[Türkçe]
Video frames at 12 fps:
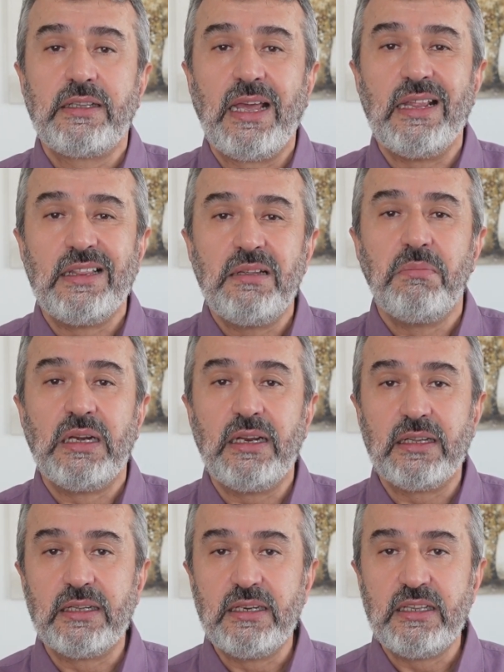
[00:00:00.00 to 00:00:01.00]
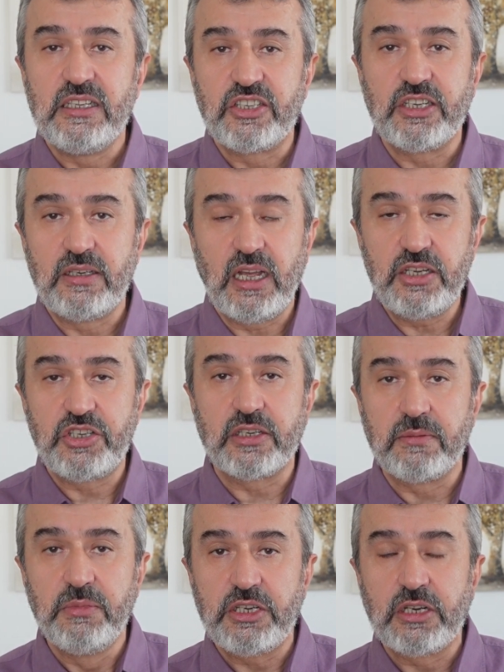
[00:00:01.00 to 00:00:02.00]
Kendi milletinin içinden
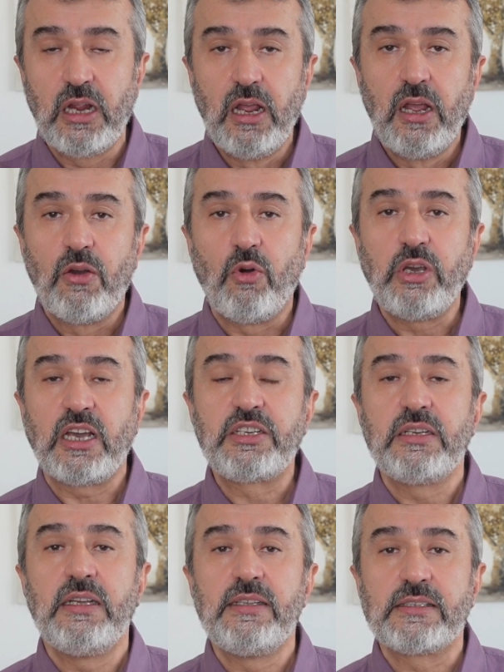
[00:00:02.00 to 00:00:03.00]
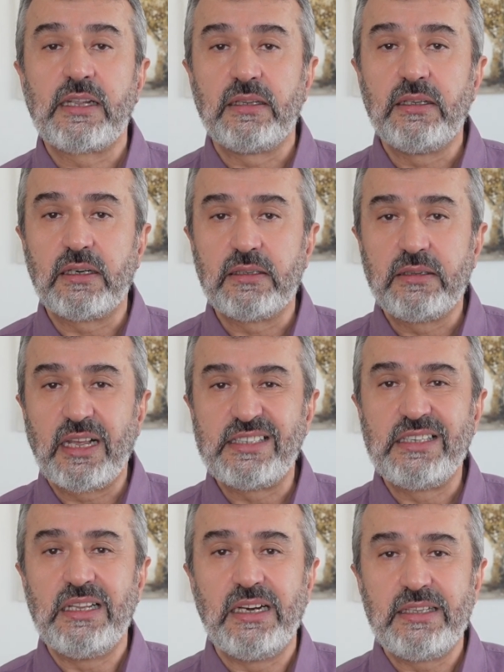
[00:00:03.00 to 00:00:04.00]
çıkmış o yaşlı insanların,
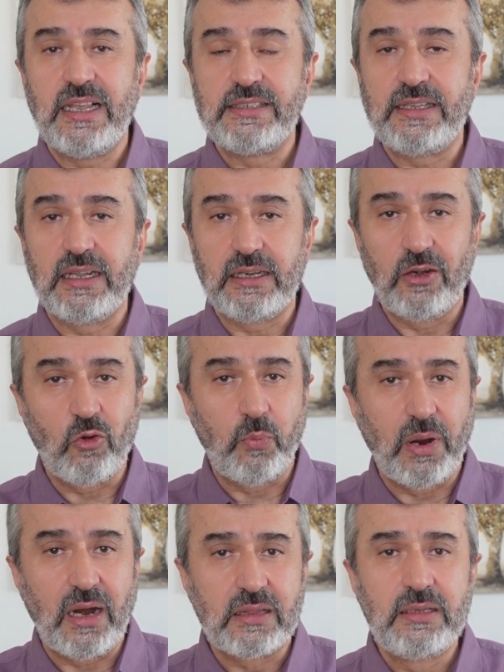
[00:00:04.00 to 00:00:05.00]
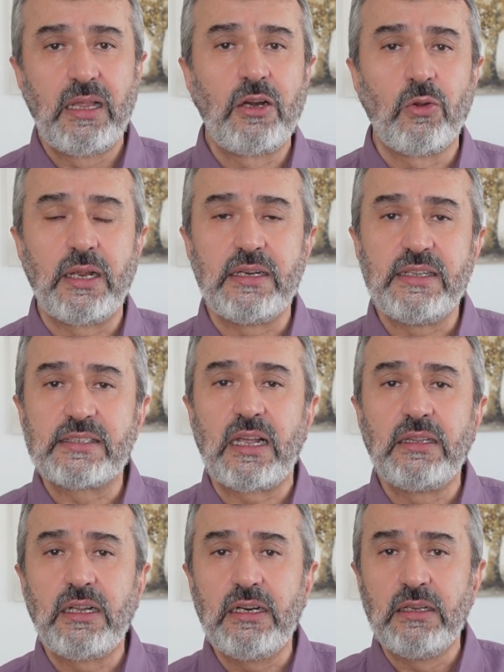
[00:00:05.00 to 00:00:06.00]
Nazileri destekleyen, o partiler olan
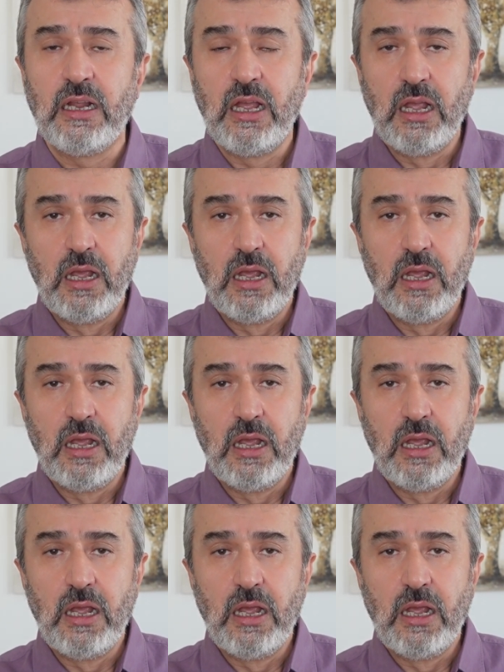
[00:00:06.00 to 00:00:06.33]
insanların